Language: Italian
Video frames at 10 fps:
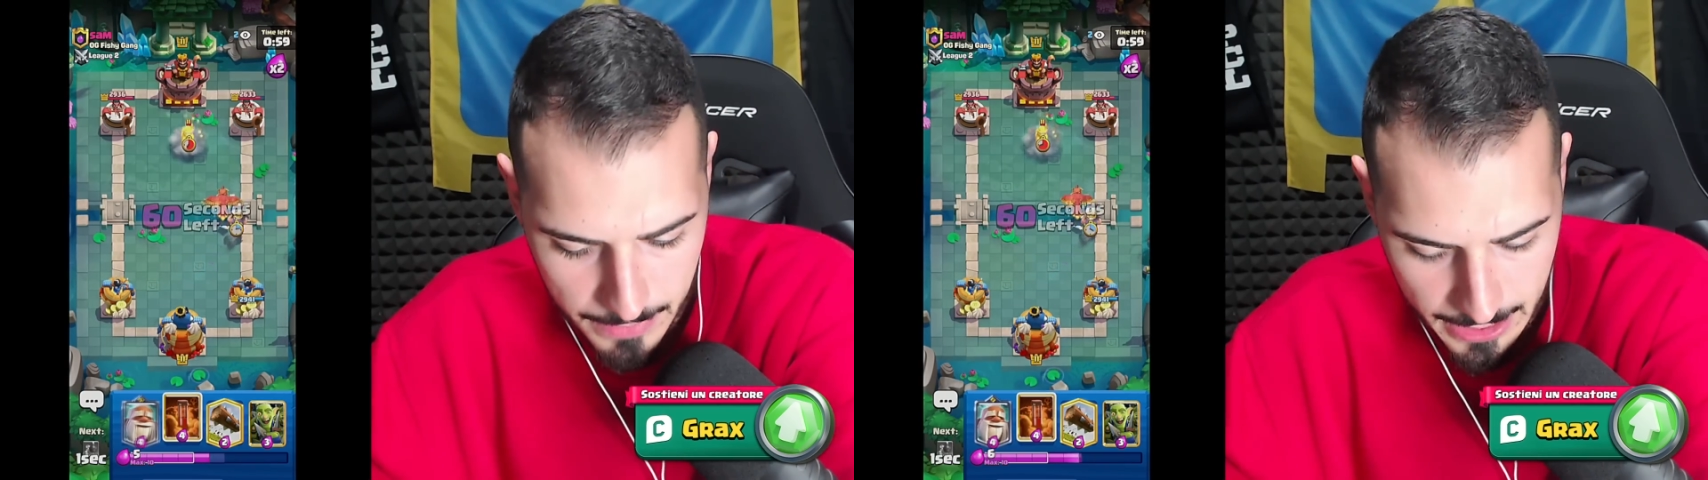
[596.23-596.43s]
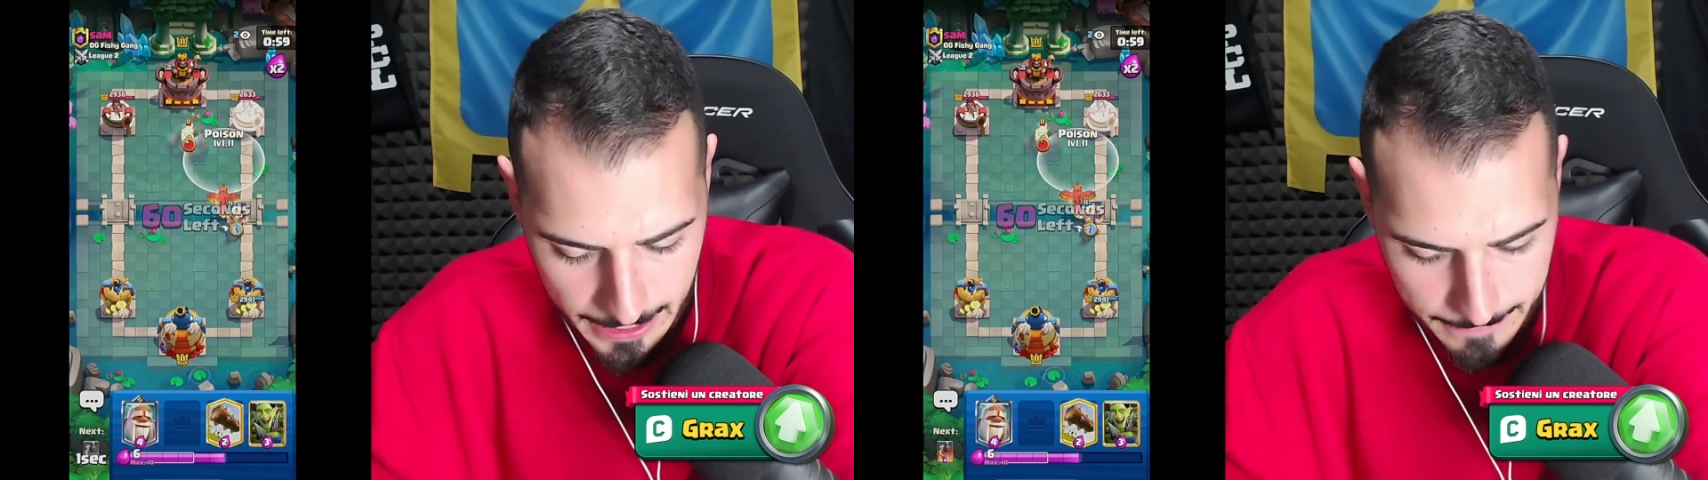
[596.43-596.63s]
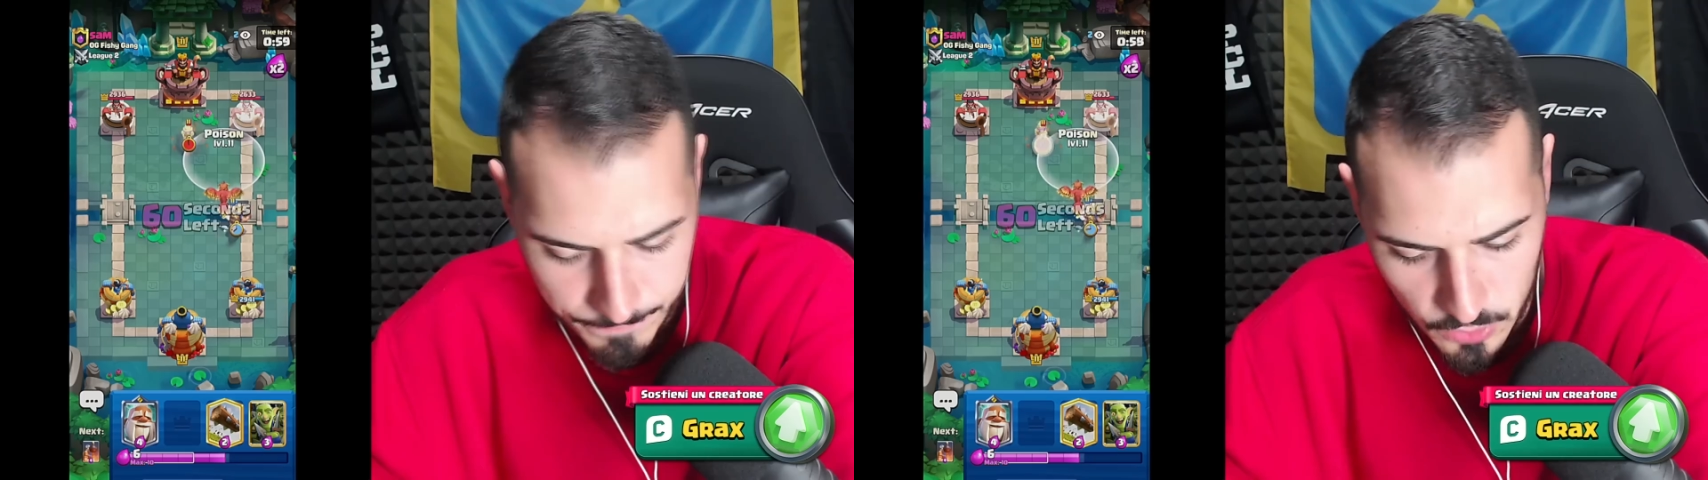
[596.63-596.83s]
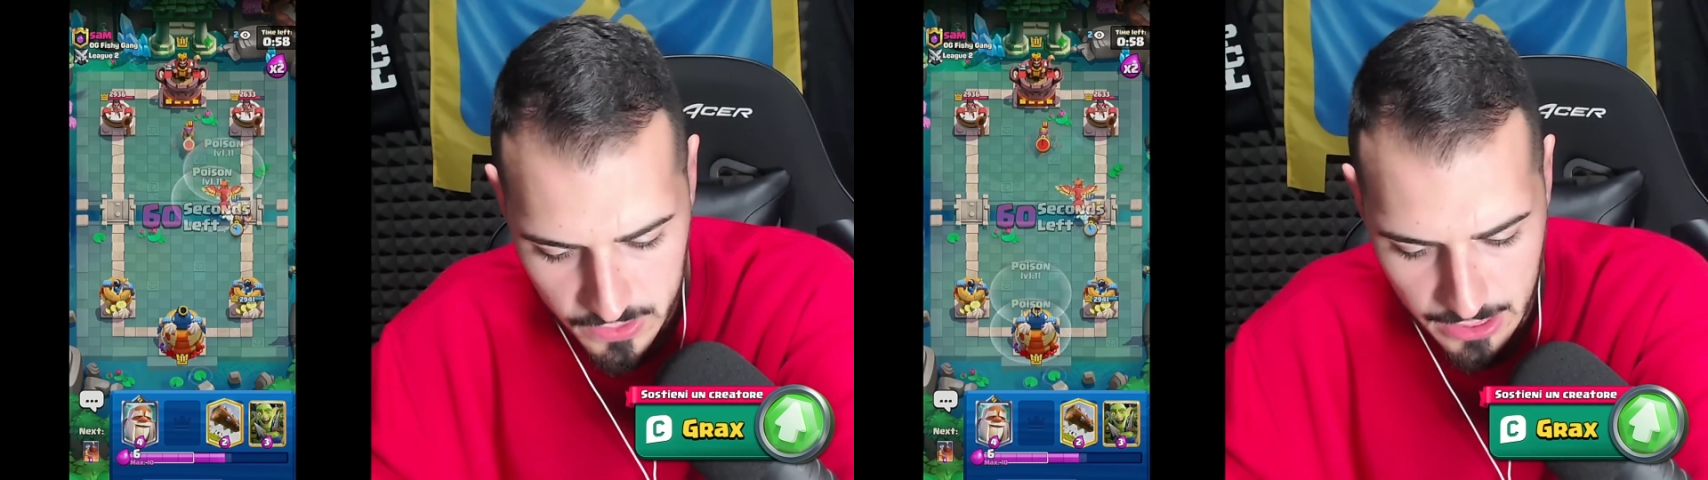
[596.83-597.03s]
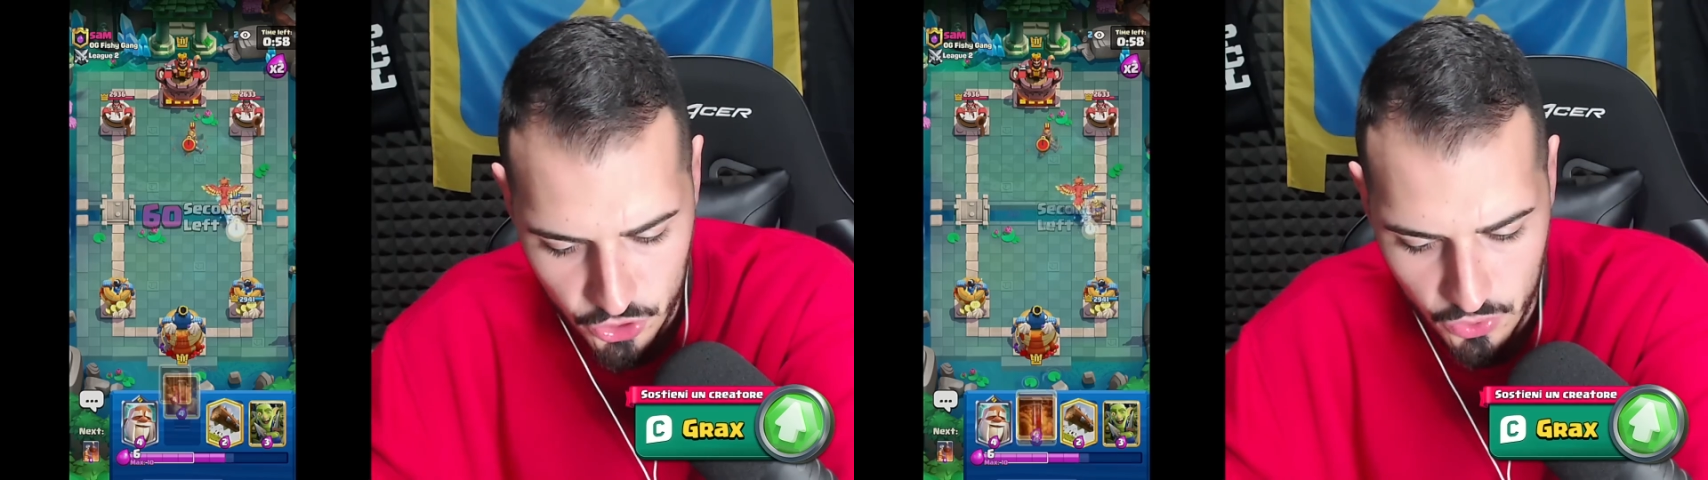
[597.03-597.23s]
Eh? Non
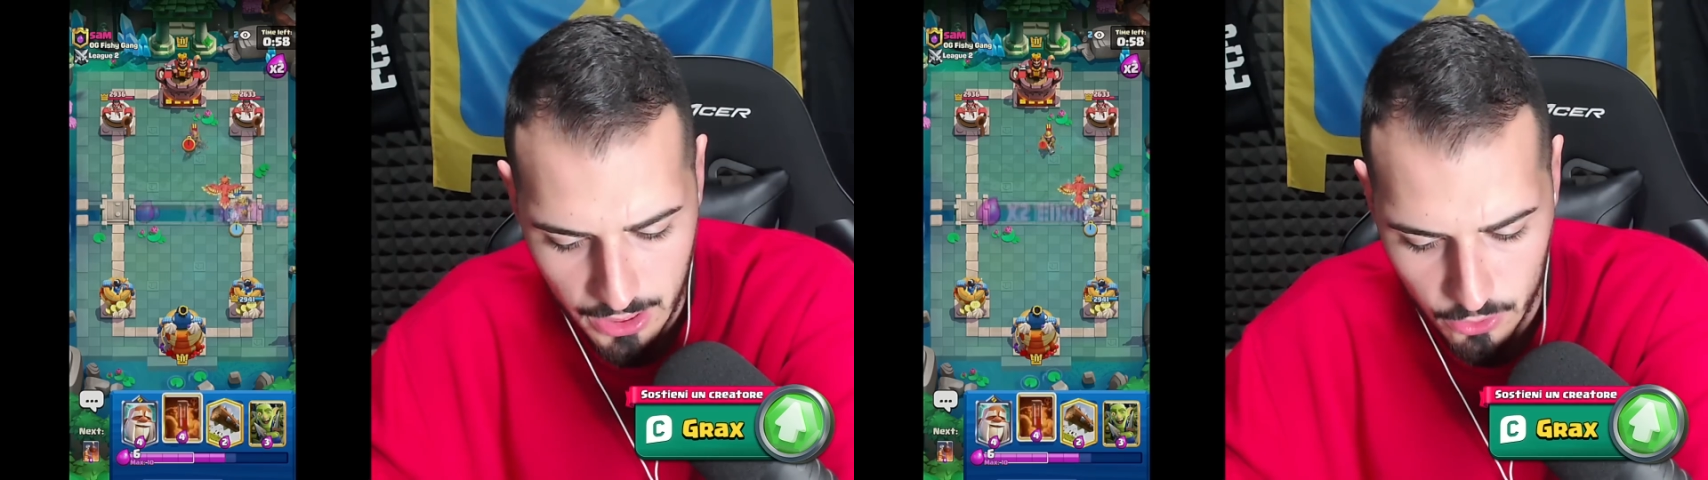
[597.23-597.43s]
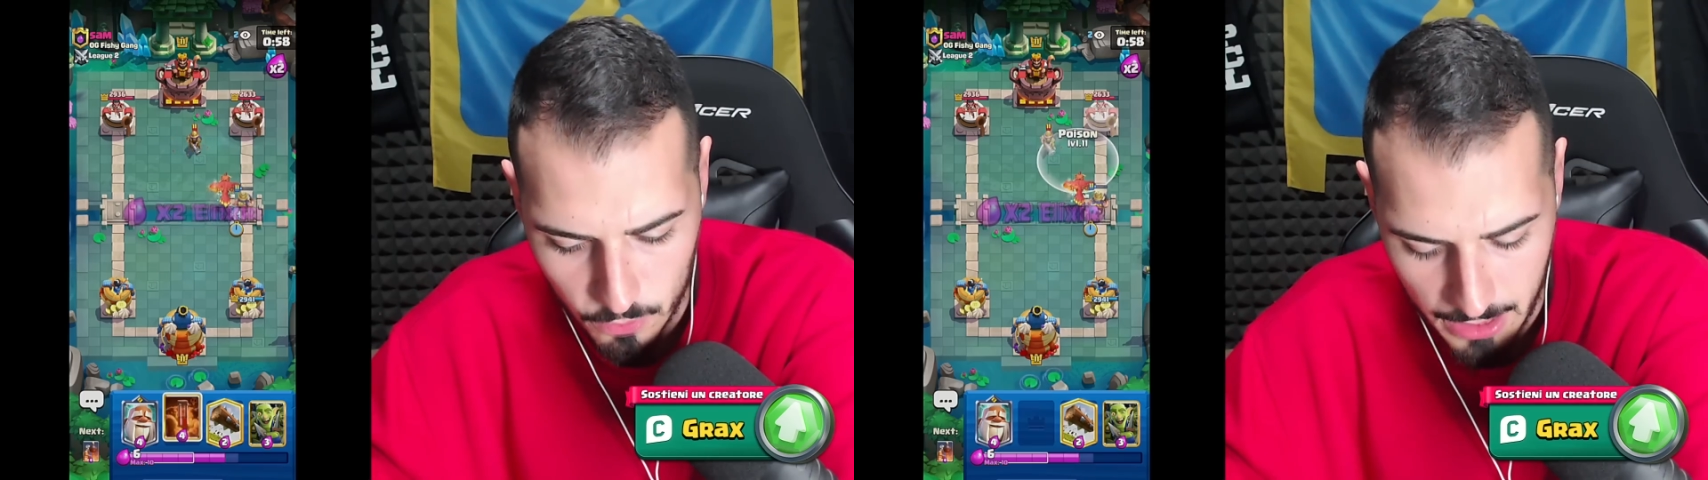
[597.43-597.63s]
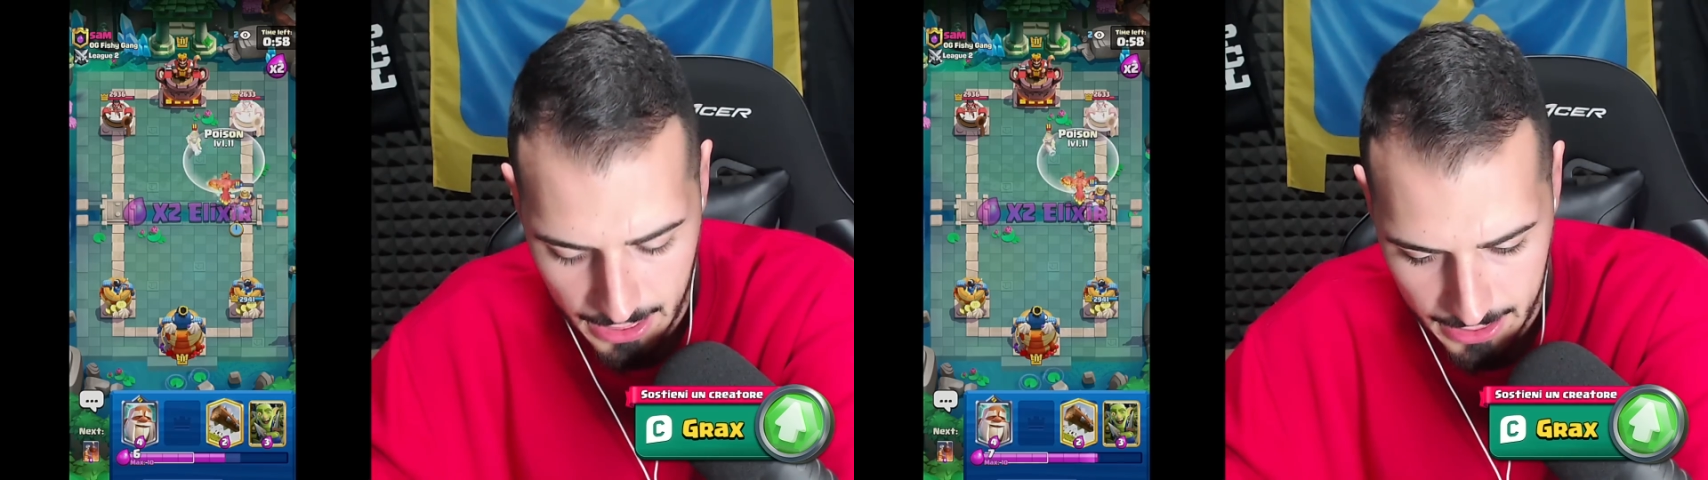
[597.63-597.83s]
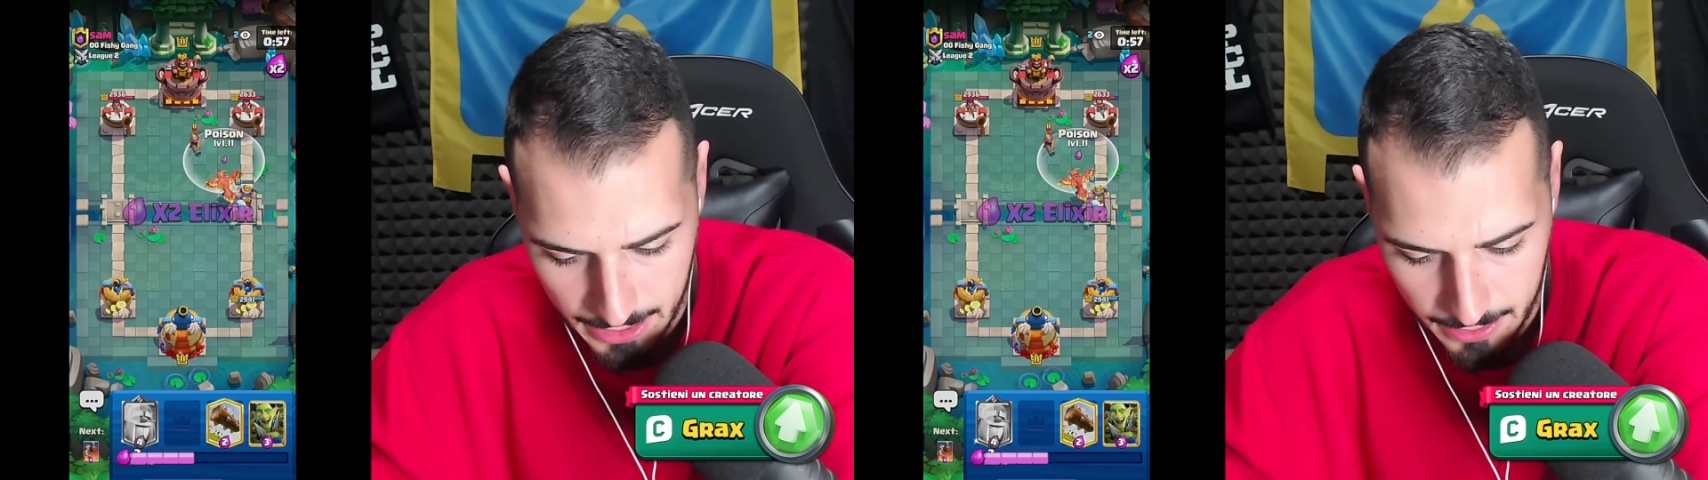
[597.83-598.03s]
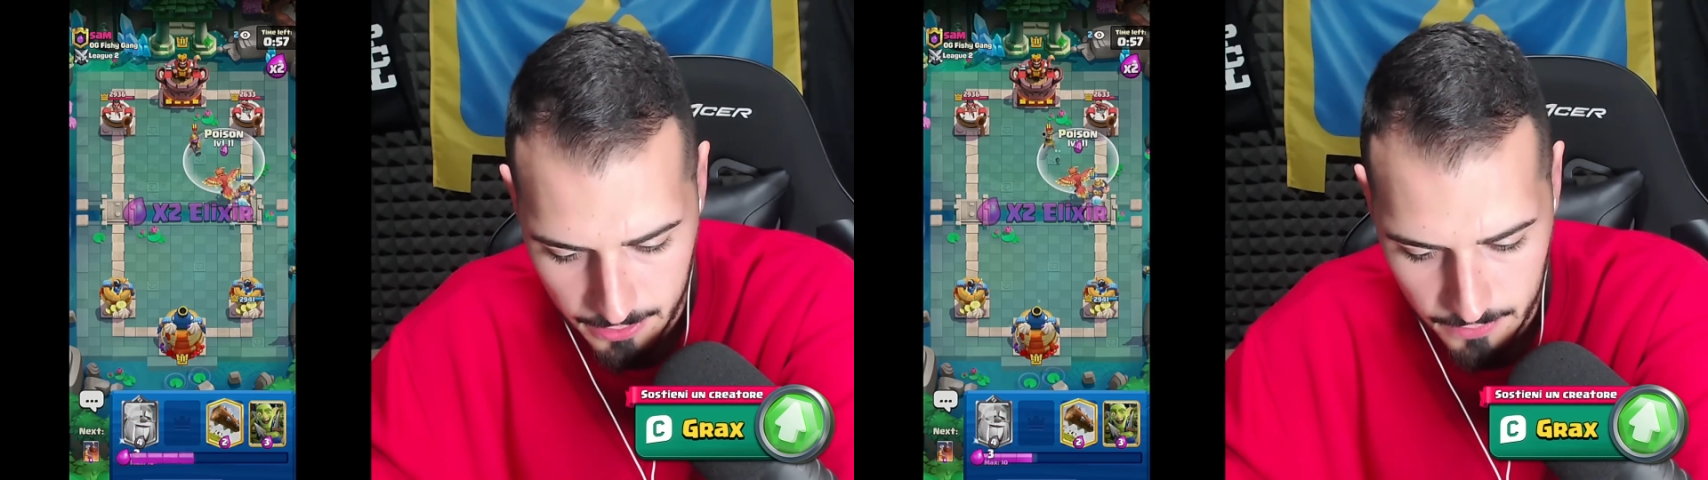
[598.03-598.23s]
sta giocando
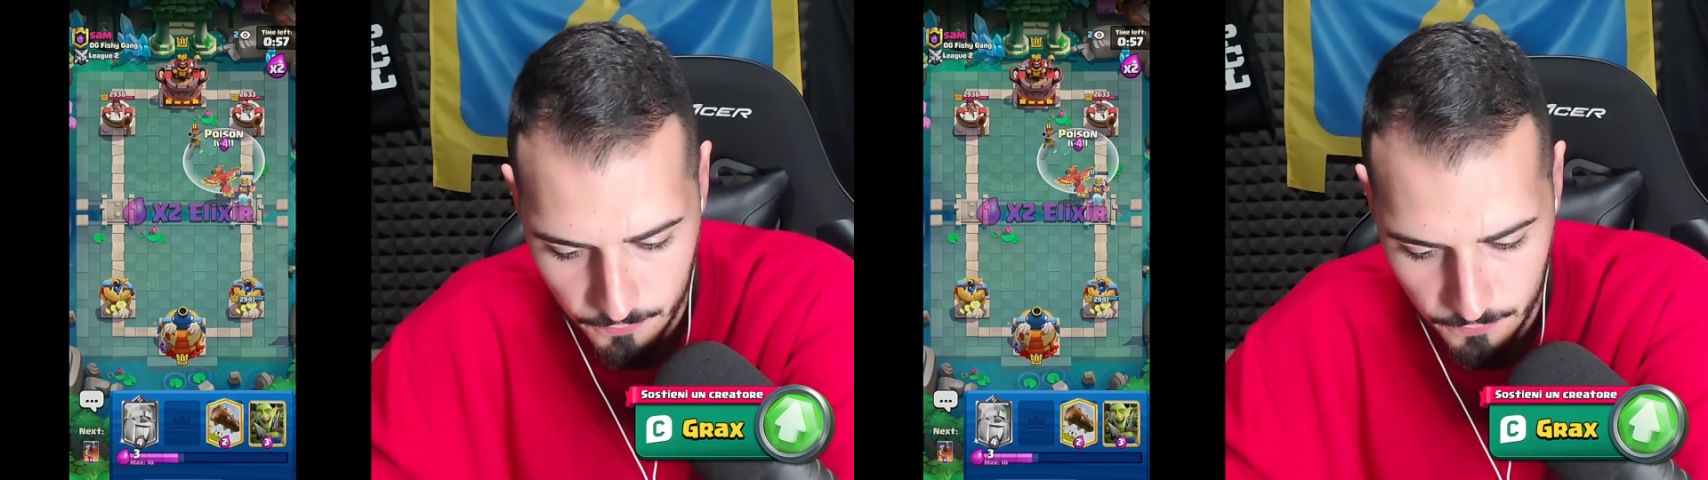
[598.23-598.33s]
male.